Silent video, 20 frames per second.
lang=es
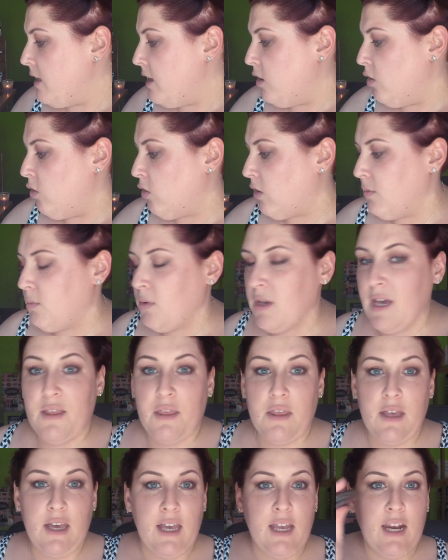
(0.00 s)
Lo que voy a
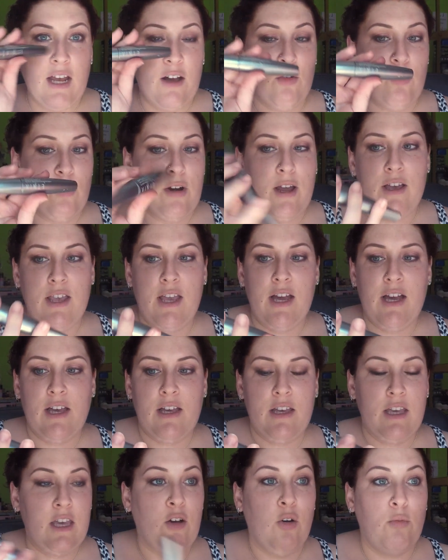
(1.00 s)
hacer ahora
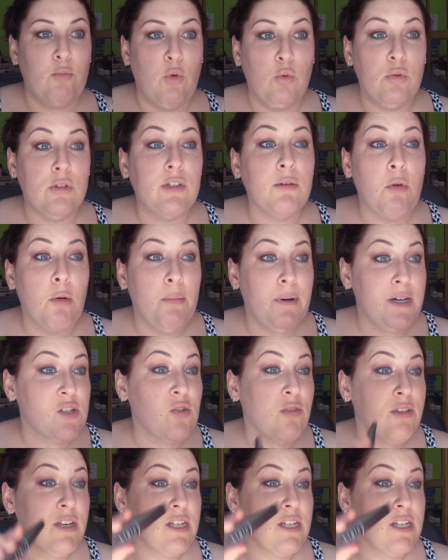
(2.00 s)
ya y como último paso